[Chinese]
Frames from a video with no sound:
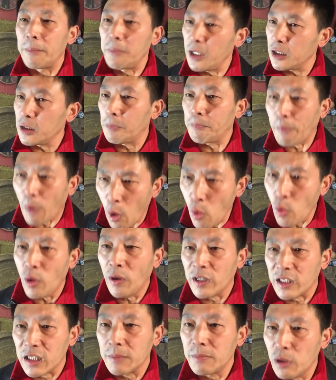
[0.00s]
灭掉，包括
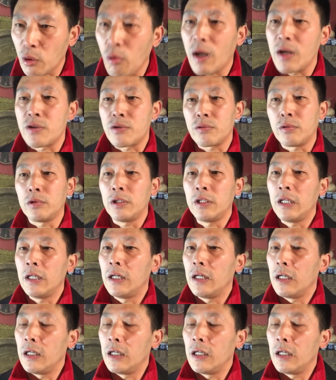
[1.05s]
给他们灌输